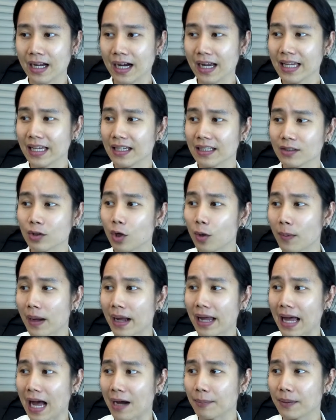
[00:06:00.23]
เฮ้ย โทรไป
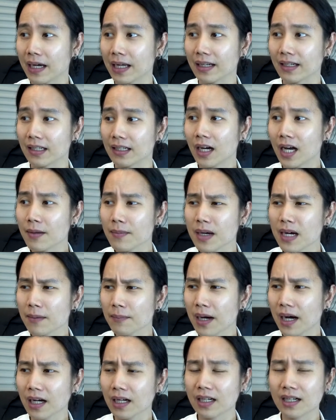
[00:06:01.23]
หาเพื่อน เฮ้ย มึง
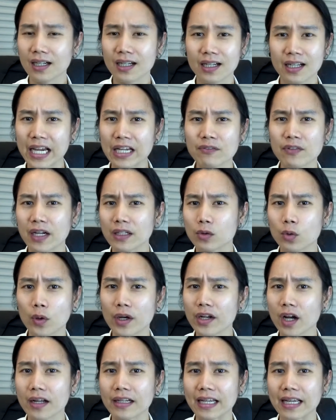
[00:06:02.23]
มึงอินเวอร์ตกูให้
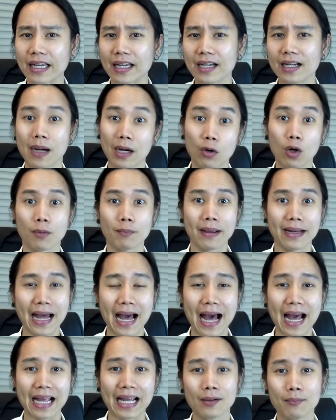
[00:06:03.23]
หน่อยดิ บางคนไม่
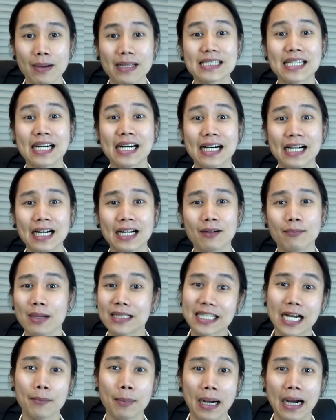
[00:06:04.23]
ได้ ไม่เจอ ไม่
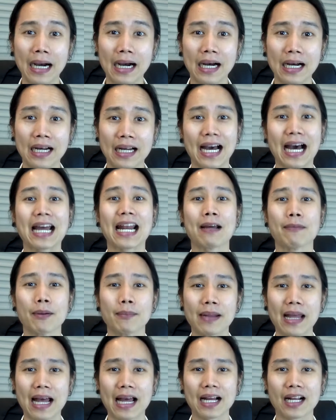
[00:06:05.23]
เจอเบอร์ อะไรแบบ
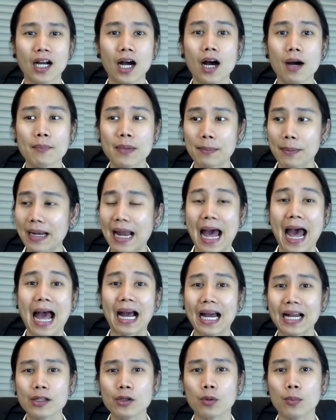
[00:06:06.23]
นี้ก็มีปัญหา
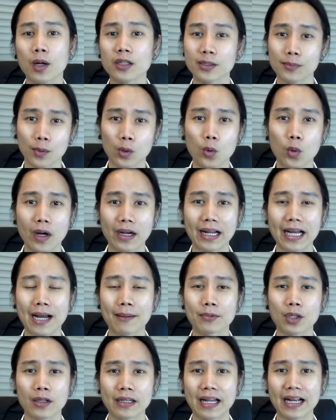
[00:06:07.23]
กันอยู่พอสมควรนะครับ
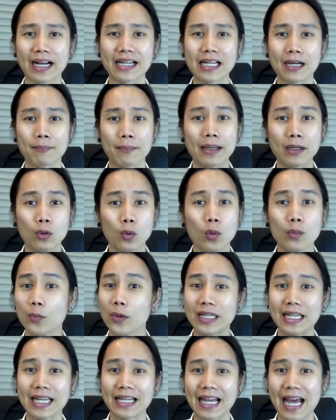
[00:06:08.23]
ตอนนี้ก็ยังไม่รู้วิ
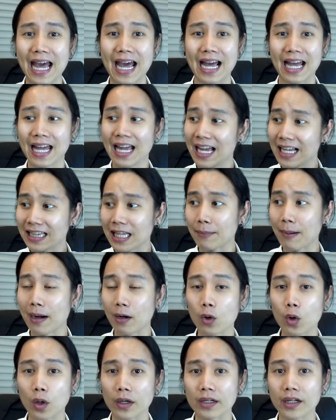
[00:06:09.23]
ธีแก้แต่บาง
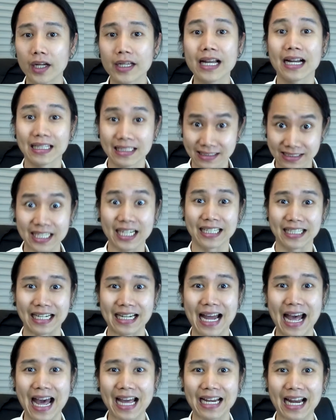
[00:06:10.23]
คนก็ยังเชิญกัน
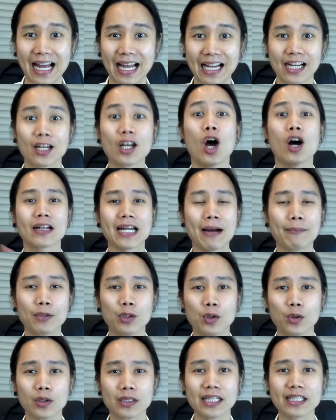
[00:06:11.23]
ได้นะ ลองทำ
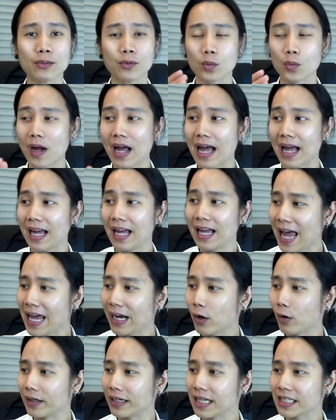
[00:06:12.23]
ดูถ้าสมมติว่า ให้
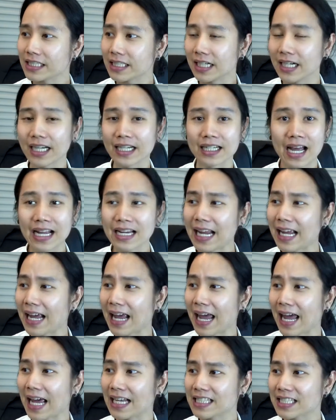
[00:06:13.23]
คนนี้เชิญ ให้ใน A
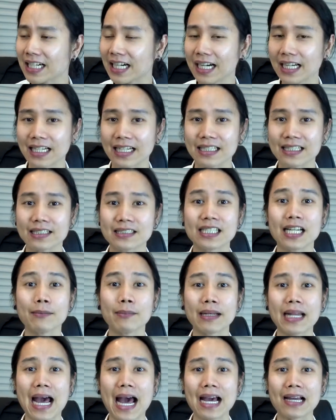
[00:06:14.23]
เชิญ เชิญ
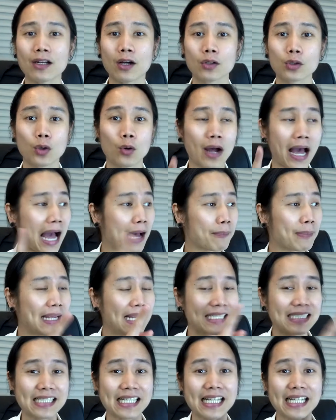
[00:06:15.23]
ไม่ได้ ลองโทรหา B
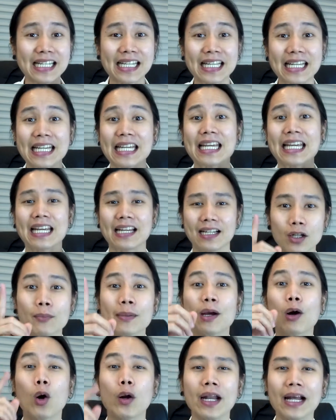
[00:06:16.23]
C D E ต้อง
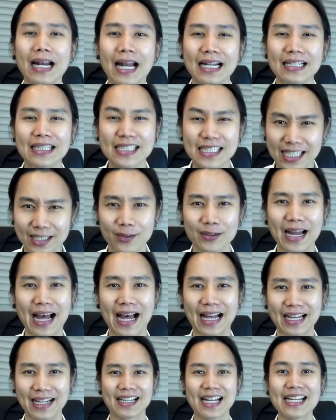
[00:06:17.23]
มีคนหนึ่งแหละที่เชิญเราได้
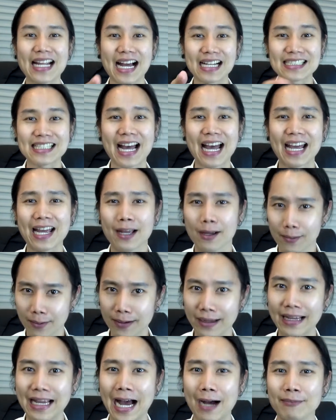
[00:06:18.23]
ถ้าอยากใช้พ
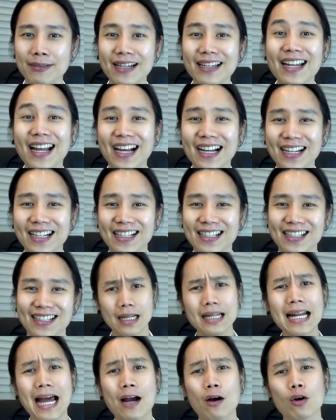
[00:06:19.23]
ยายามนิดนึง และ
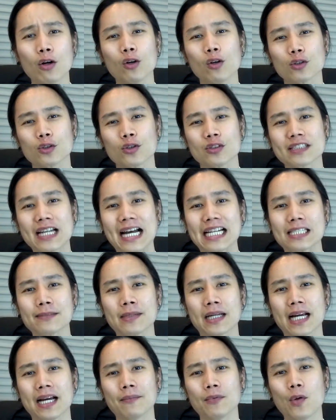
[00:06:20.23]
หลายคนคงสงสัยใช่ไหม
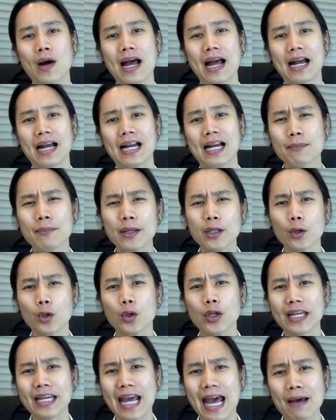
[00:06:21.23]
ครับว่า ถ้ามาอยู่
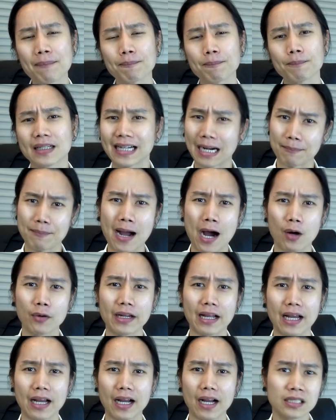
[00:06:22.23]
ดีแอปคลับเฮาส์
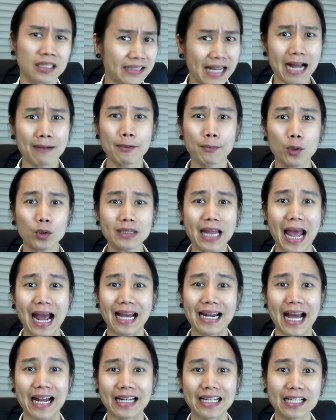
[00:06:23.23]
เนี่ย ถึงดังมันพูดแตกข
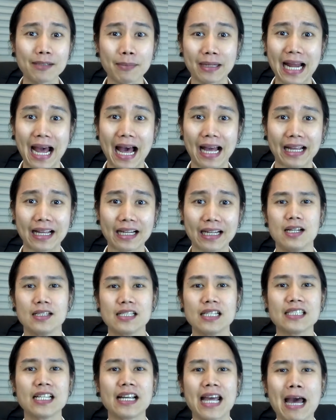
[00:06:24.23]
นาดนี้ขึ้นมาได้จ
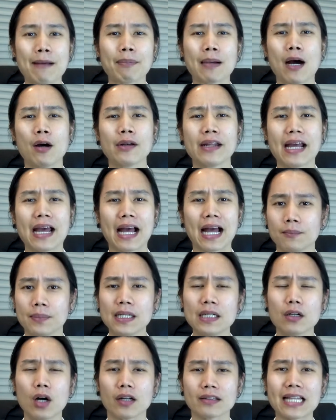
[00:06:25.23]
ริง ๆแอปเขาเนี่ยเพิ่
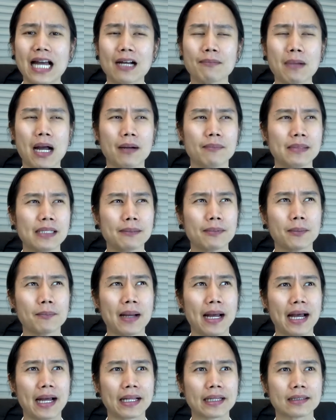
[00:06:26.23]
งก่อตั้งมาเมื่อประ
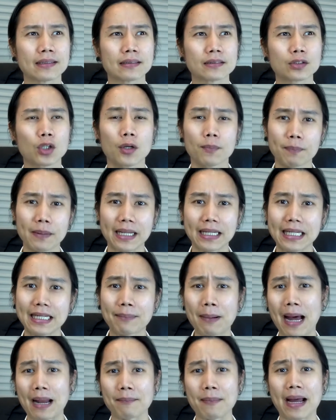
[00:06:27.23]
มาณต้นปีที่
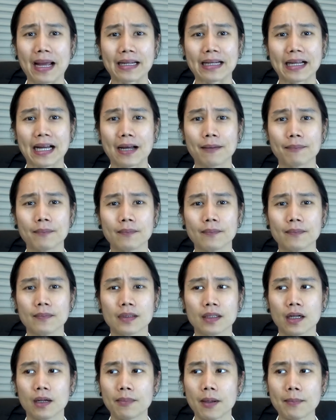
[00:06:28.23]
ผ่านมานะครับ
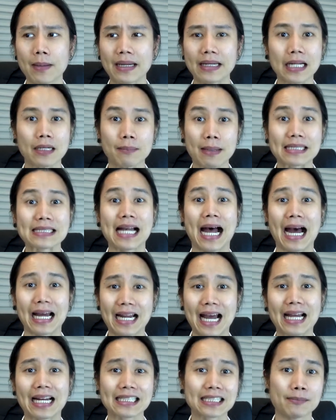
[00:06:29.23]
ก็ประมาณเดือนเมษา
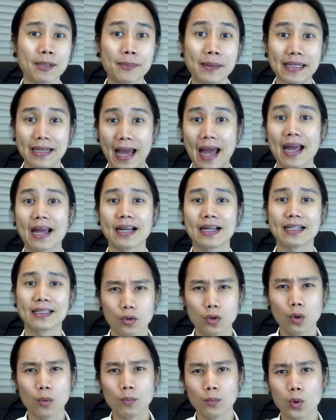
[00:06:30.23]
ได้ถ้าจะไม่ผิดนะ
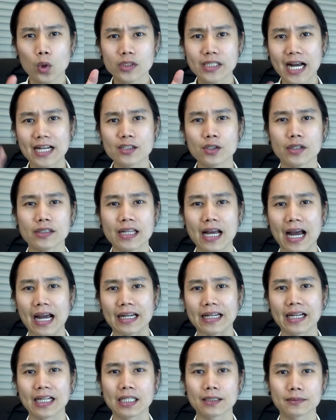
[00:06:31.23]
กลุ่มผู้ใช้ส่วนใหญ่
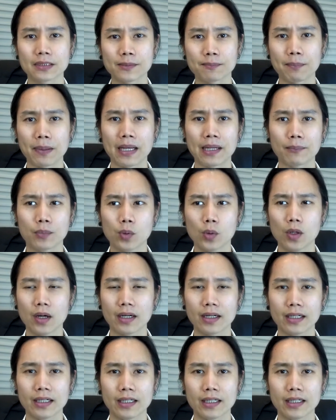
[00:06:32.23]
เนี่ยก็จะเป็นพวก